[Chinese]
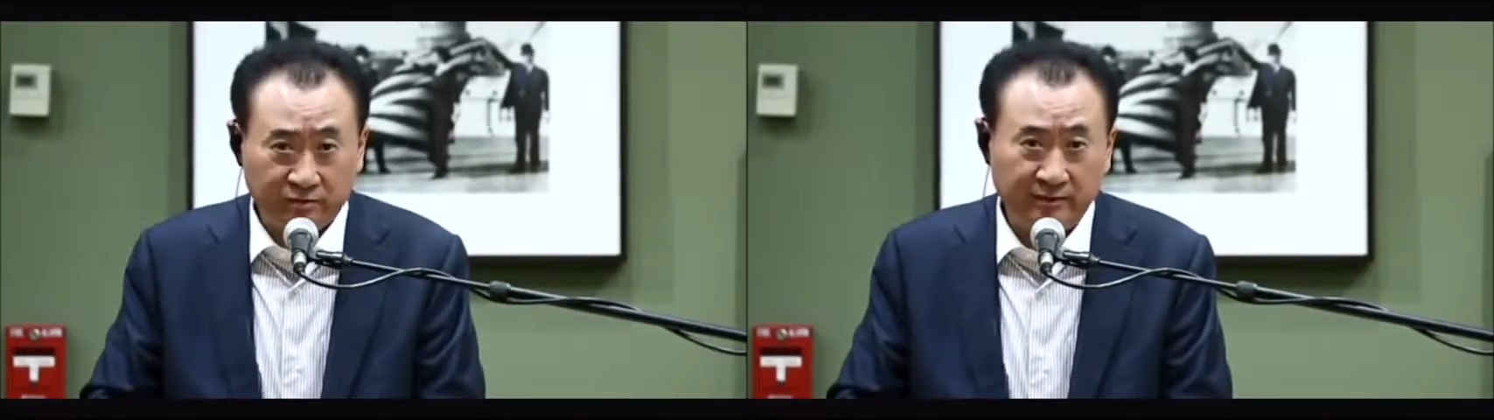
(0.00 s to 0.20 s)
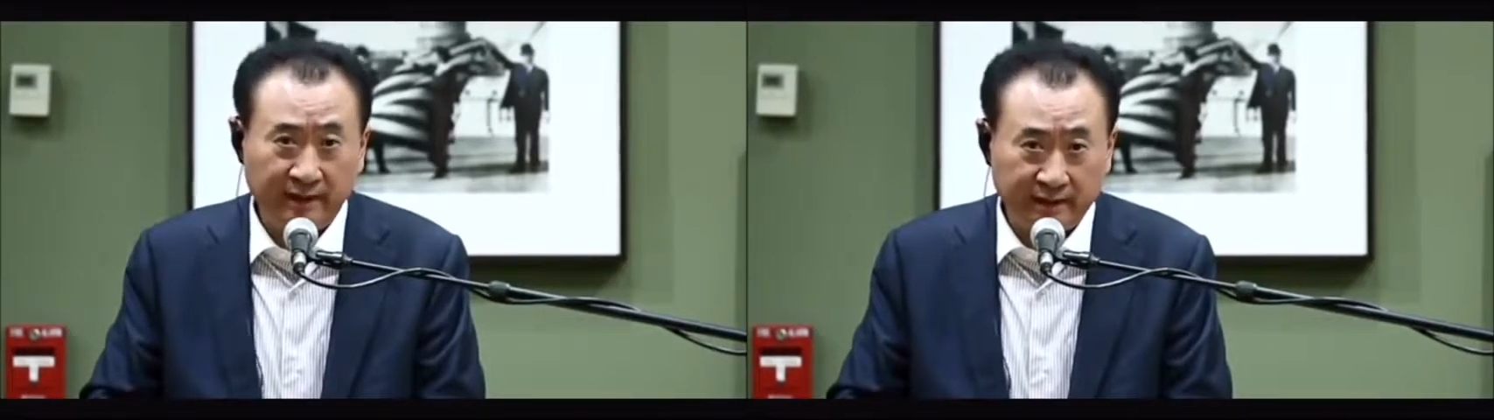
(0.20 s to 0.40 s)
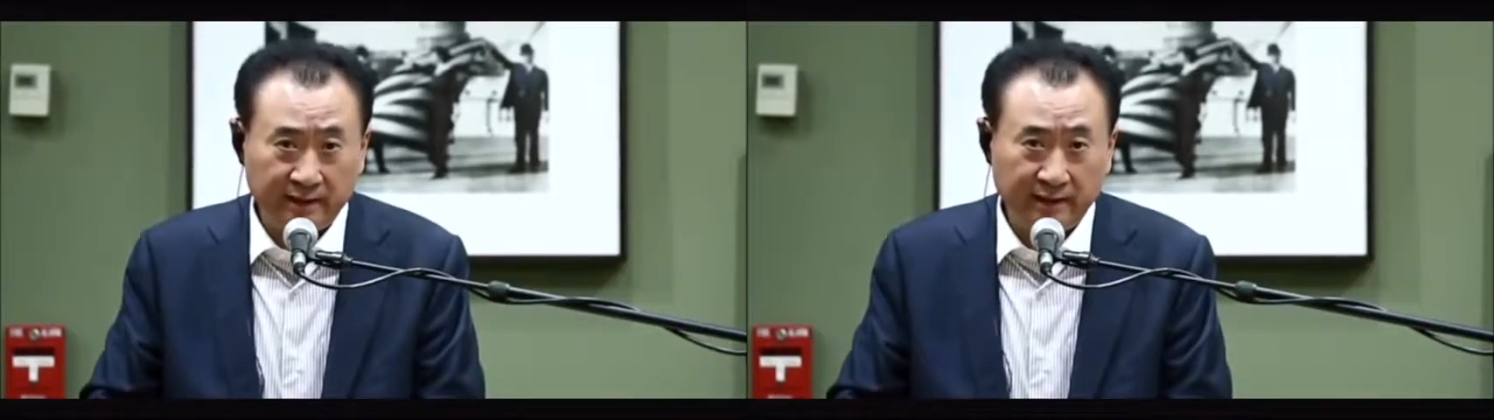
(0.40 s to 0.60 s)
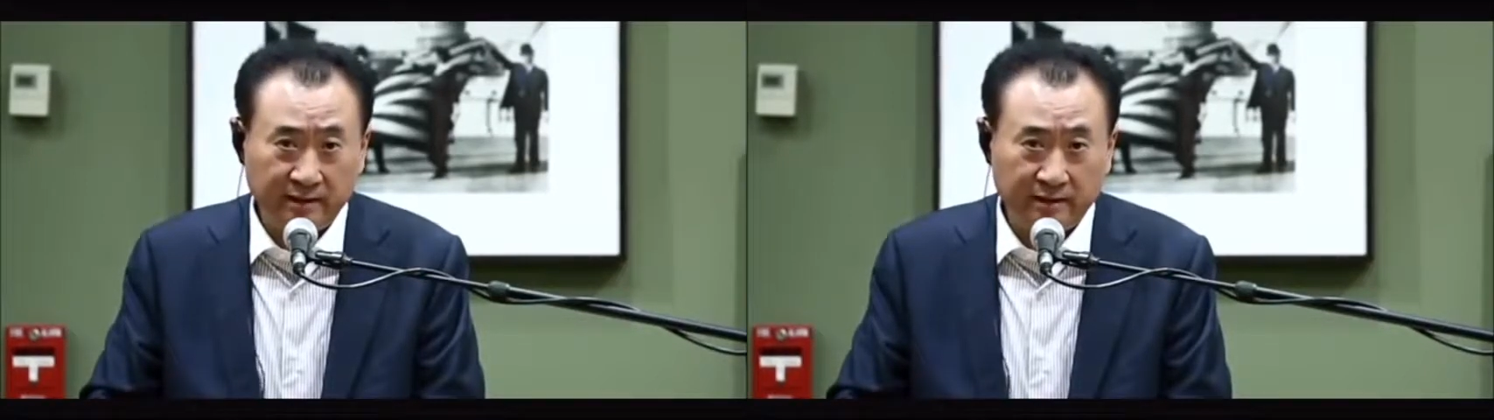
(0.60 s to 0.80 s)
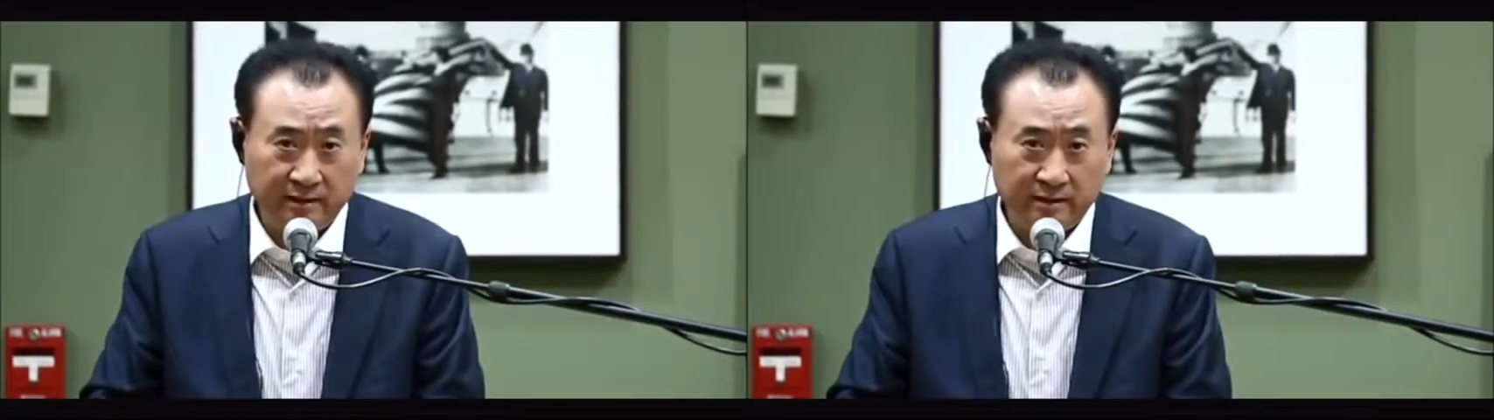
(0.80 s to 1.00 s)
出来的。
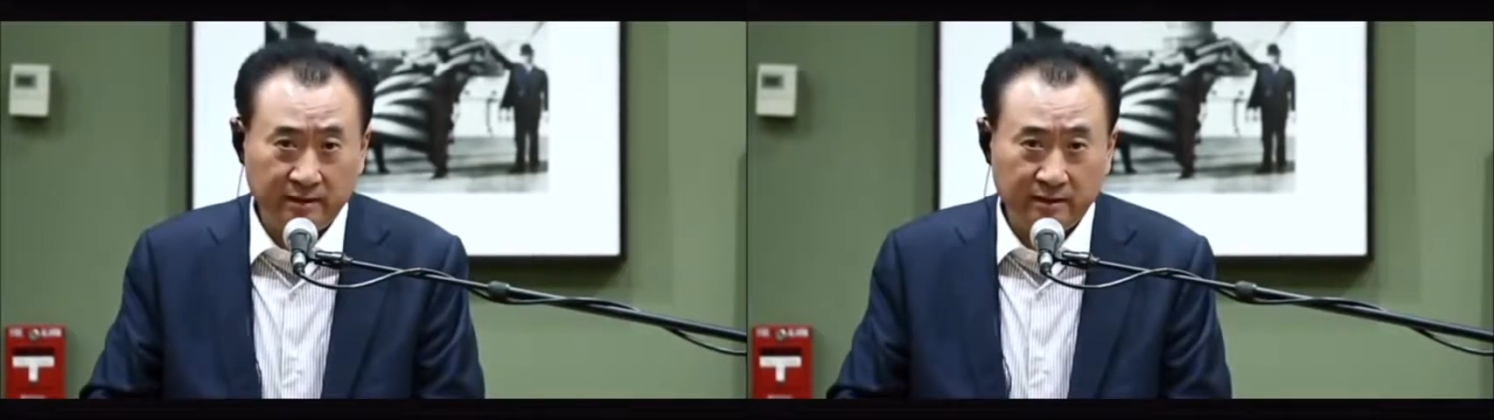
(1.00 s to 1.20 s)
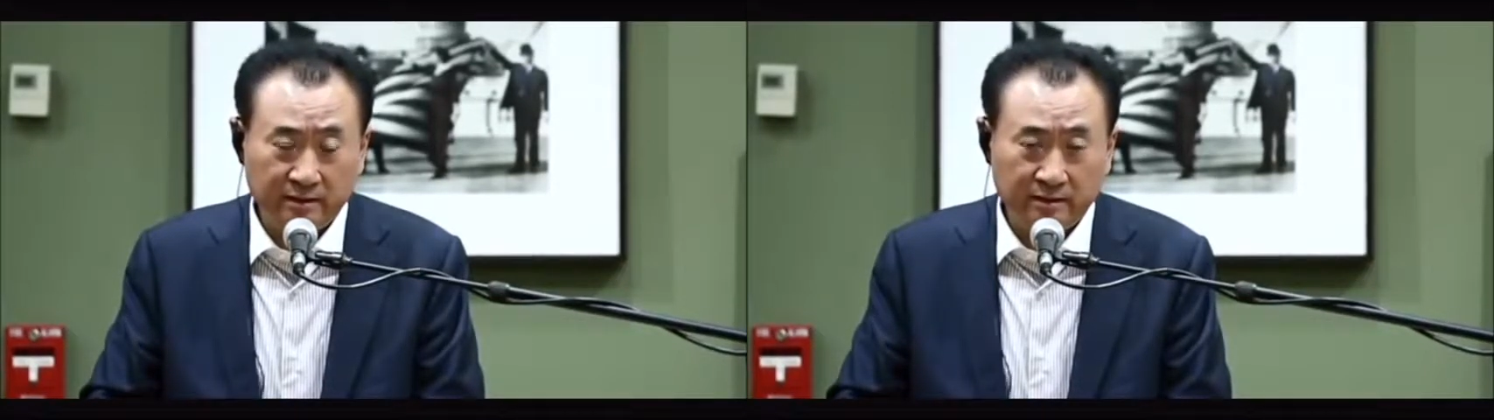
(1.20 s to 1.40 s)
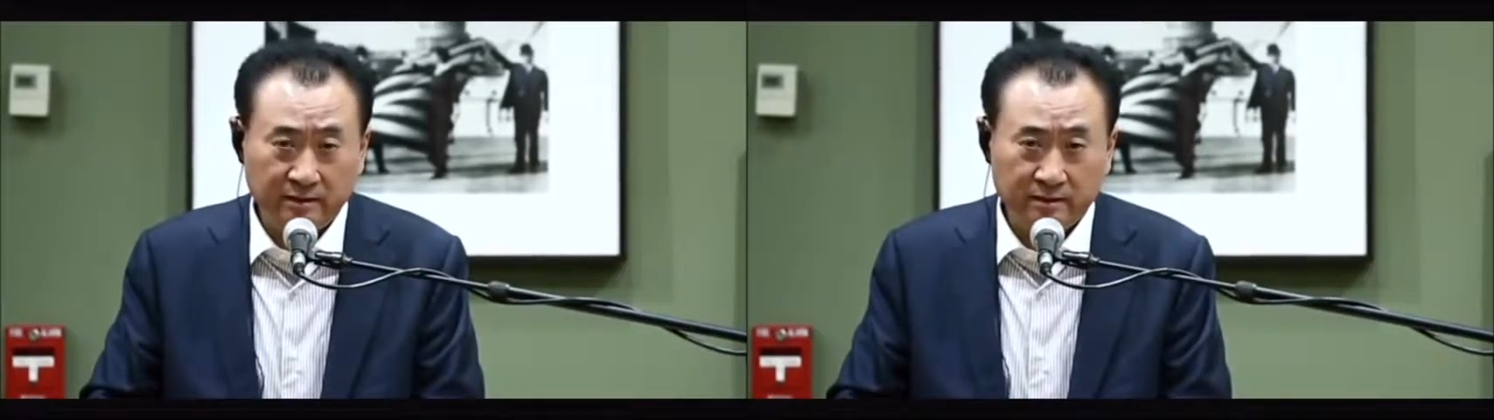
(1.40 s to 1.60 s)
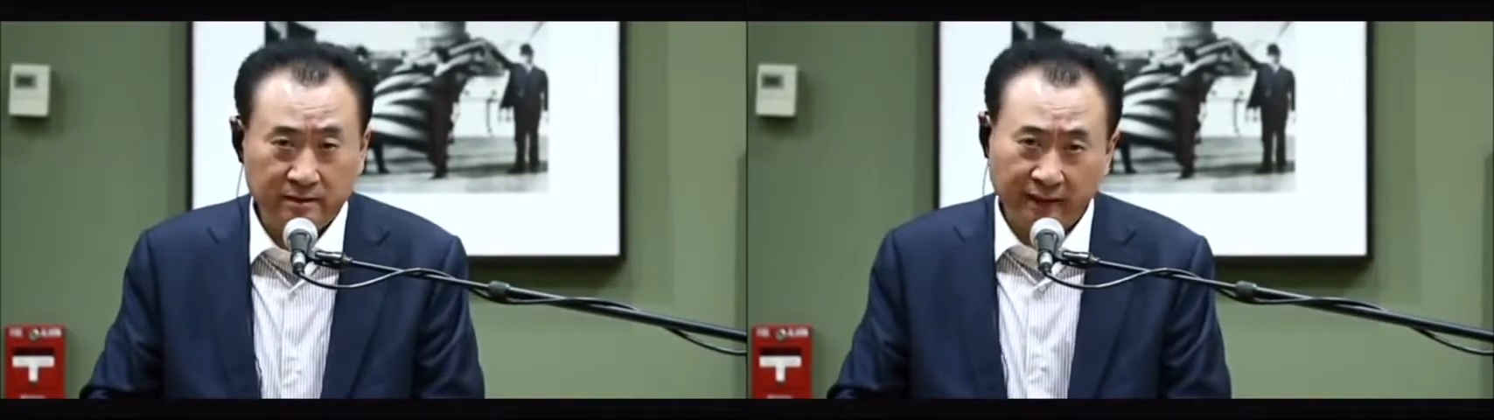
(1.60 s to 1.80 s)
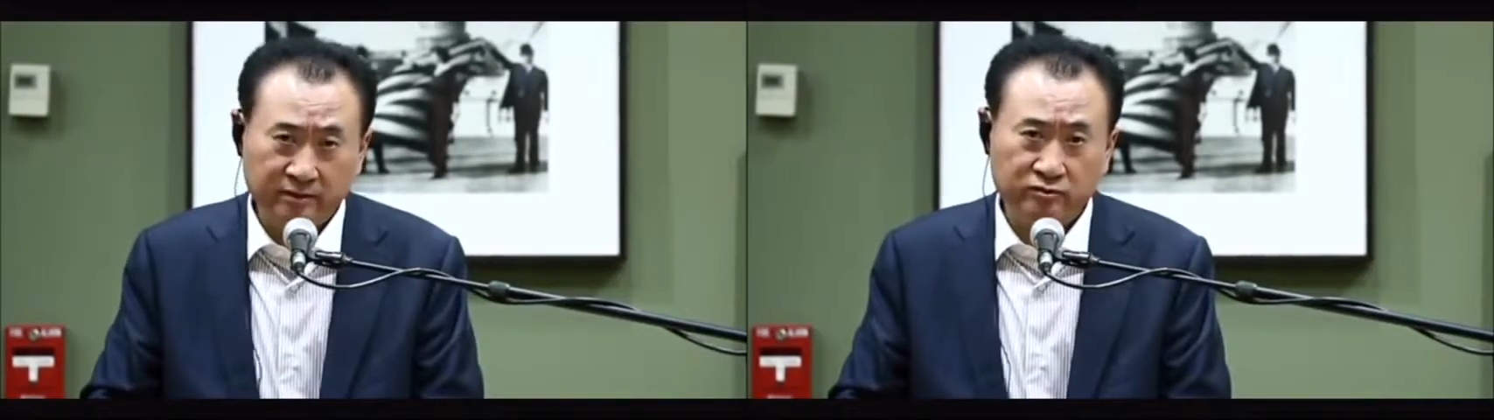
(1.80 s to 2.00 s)

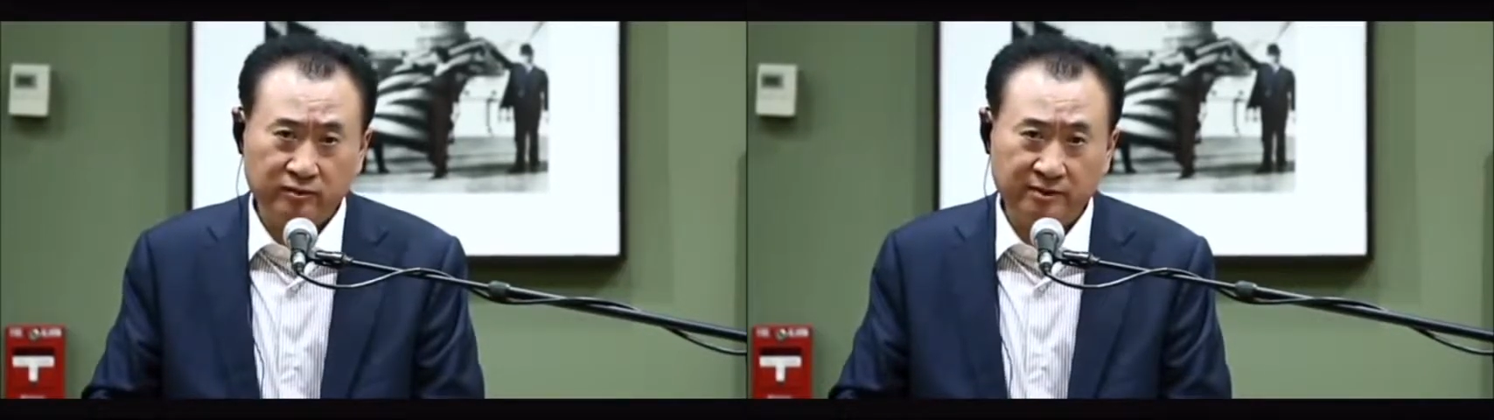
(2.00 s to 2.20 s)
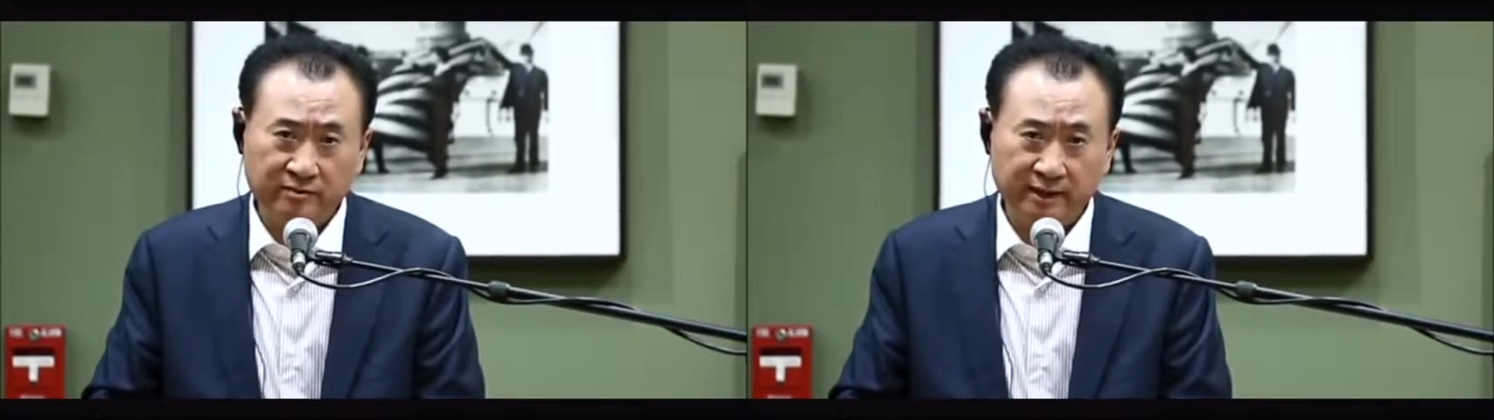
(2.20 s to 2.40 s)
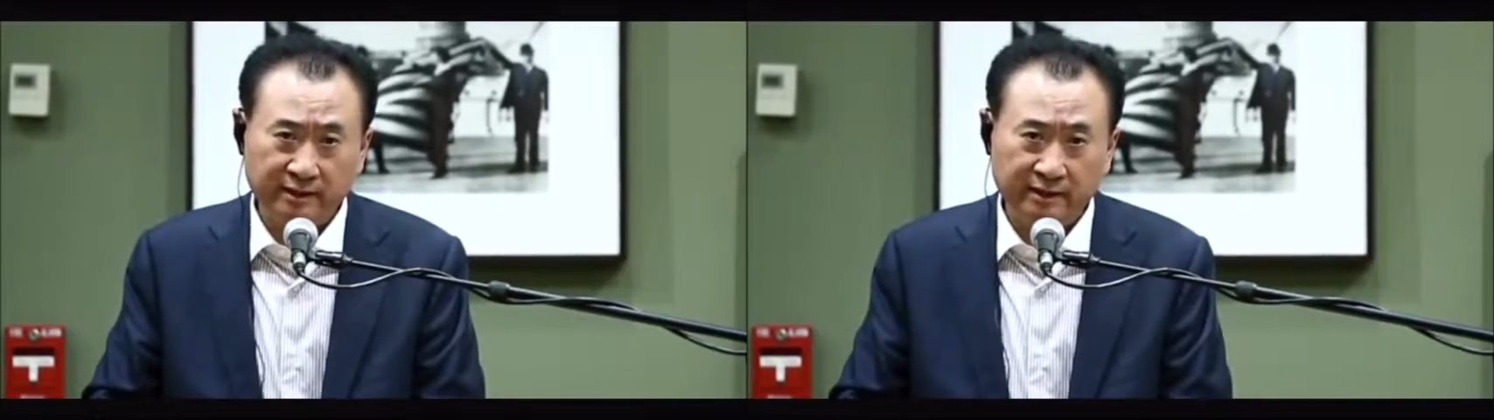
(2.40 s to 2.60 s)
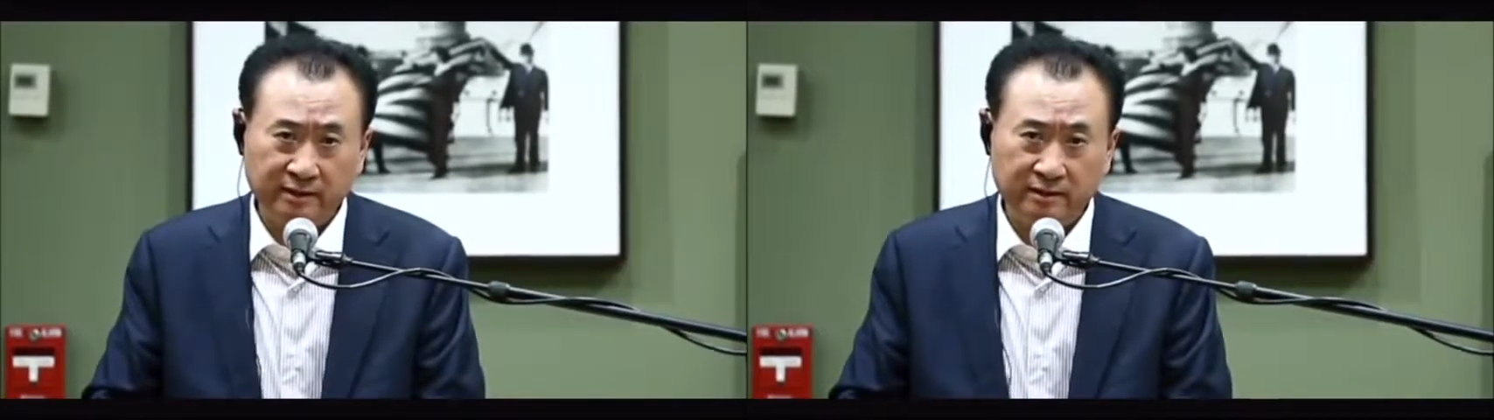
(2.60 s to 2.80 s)
哪有算出来的？